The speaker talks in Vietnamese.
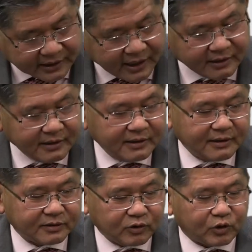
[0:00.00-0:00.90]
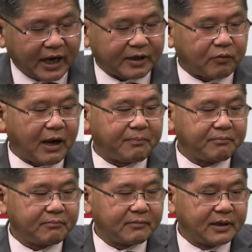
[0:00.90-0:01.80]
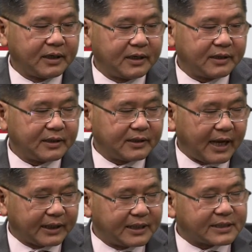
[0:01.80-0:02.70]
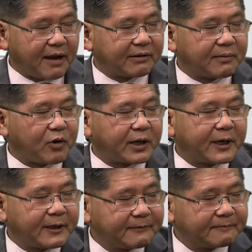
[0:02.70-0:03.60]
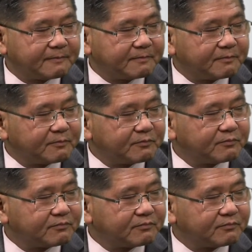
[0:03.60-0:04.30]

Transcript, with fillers: nha thôi tôi ra độc lập và vâng. anh nghĩ sao cái lập luận đó cái cái điều đó